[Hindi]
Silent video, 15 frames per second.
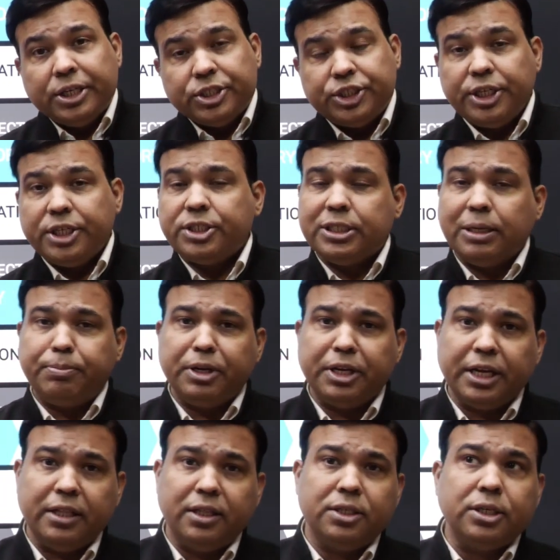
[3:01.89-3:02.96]
शेयर्स चैप्टर
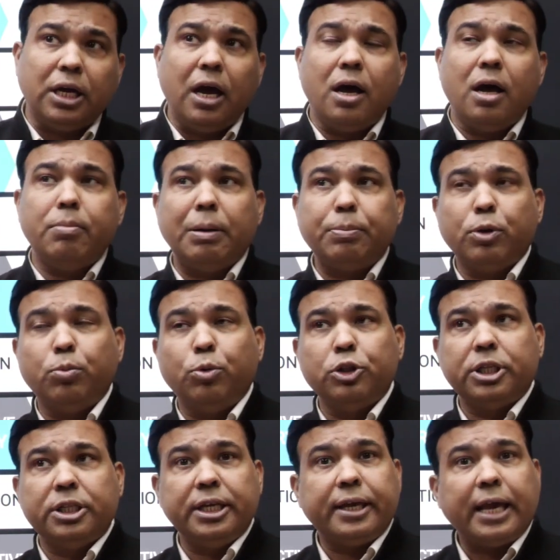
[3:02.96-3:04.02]
के अंदर जहां हम आपको बोलते थे